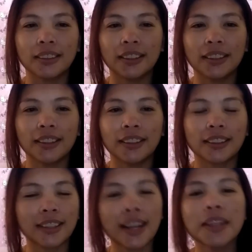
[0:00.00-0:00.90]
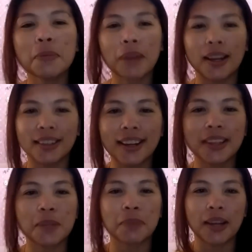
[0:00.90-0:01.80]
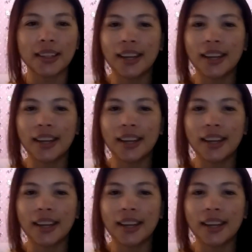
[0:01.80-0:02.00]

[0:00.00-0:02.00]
uh, kaya pa, kaya pa.